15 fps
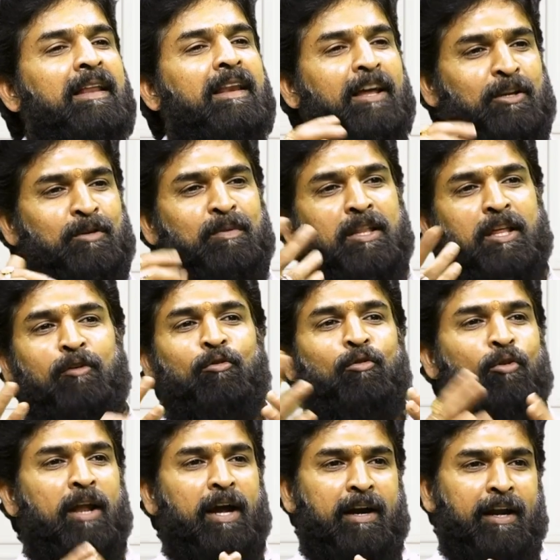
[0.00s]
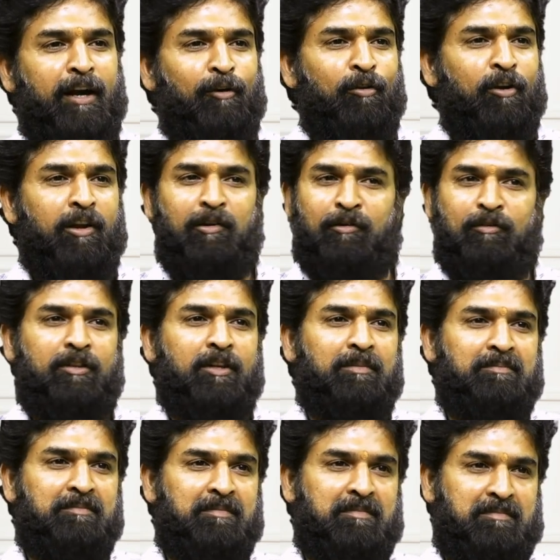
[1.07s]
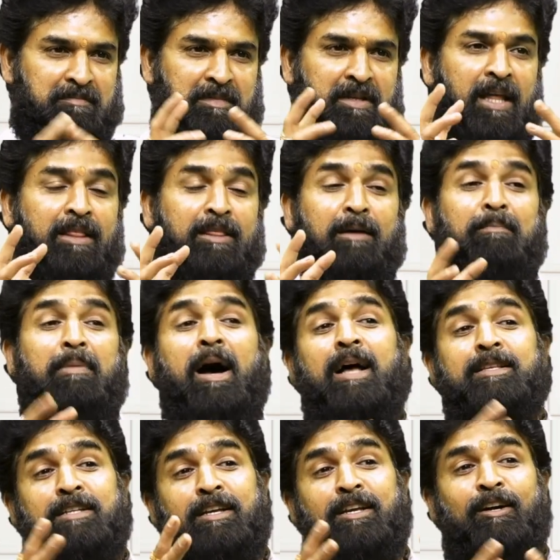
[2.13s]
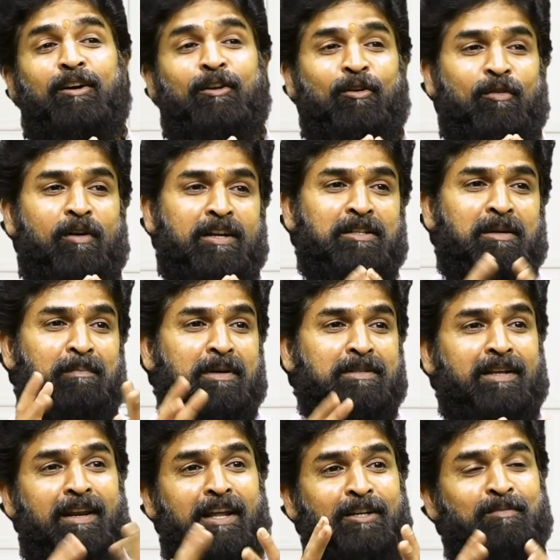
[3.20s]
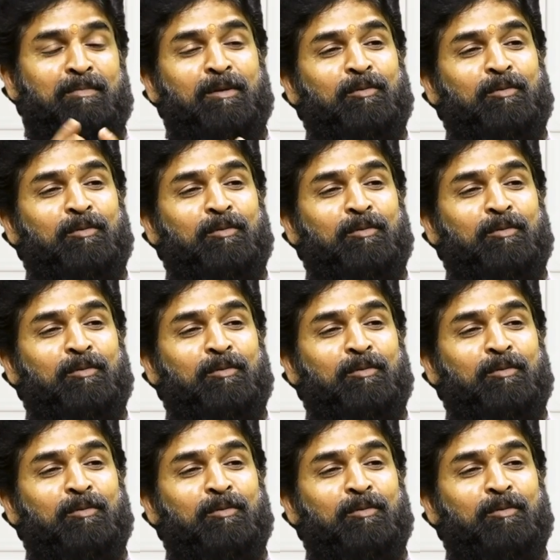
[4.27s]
లక్ష్మీదేవి గుళ్ళు ఎక్కడెక్కడ ఉన్నాయో వెతుకుతారు ఎంత బాగా చెయ్యగలుగు అని చెప్పేసి లక్ష్మీ